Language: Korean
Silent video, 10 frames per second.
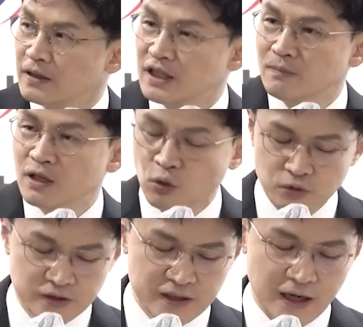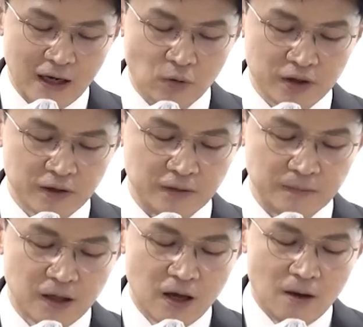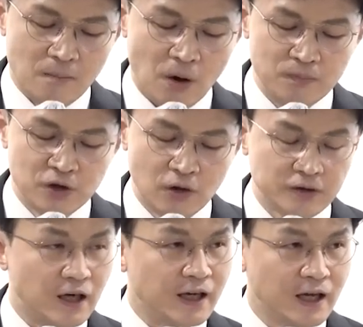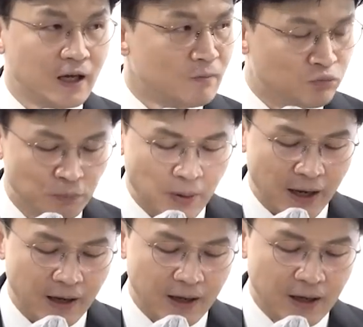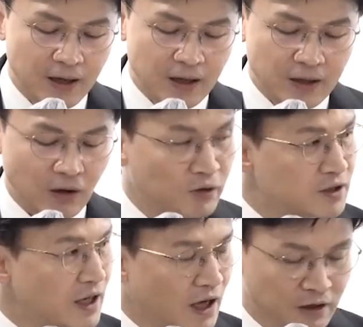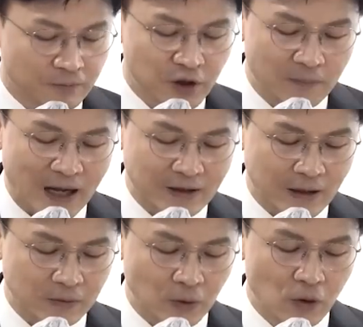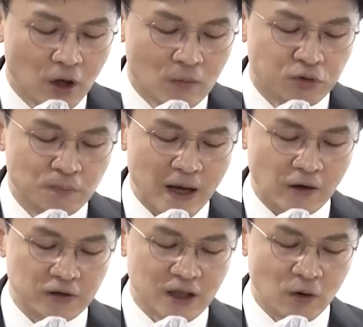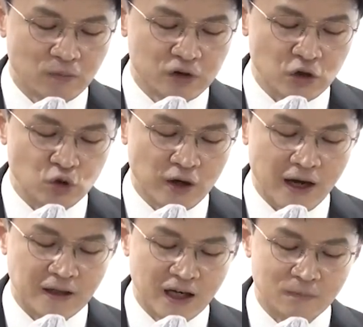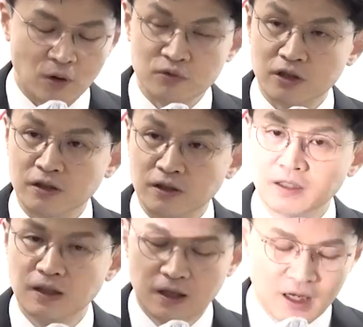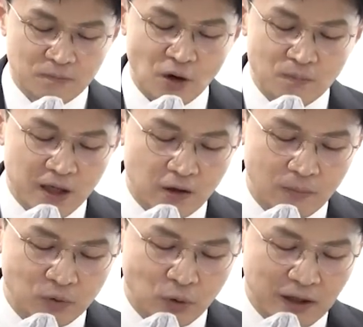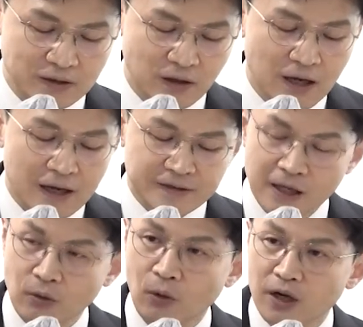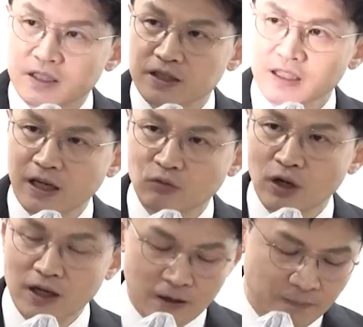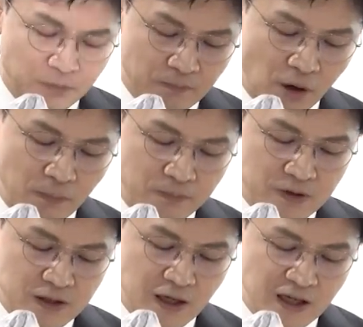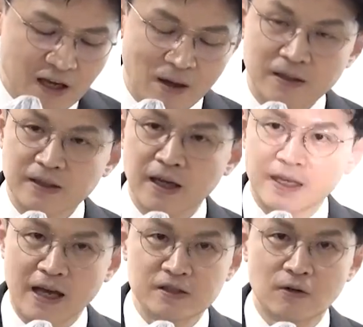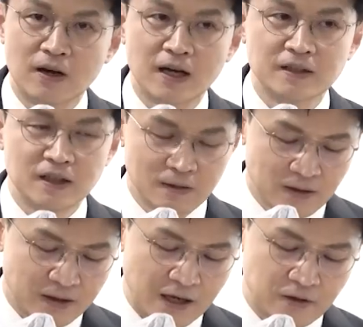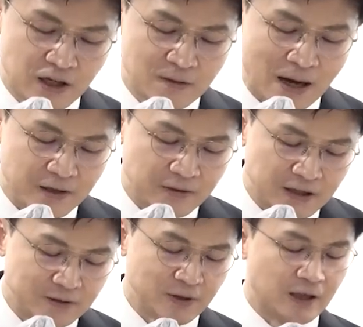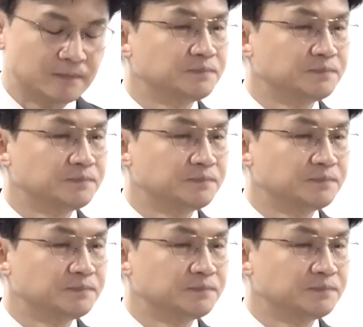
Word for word: 이미 존재하고 있는 법령상의 부패, 경제 개념 등을 바탕으로 부패 경제범죄 유형에 해당하는 범죄들을 면밀히 검토해서 새로 시행될 법 체계에 맞게 개정안을 마련했습니다.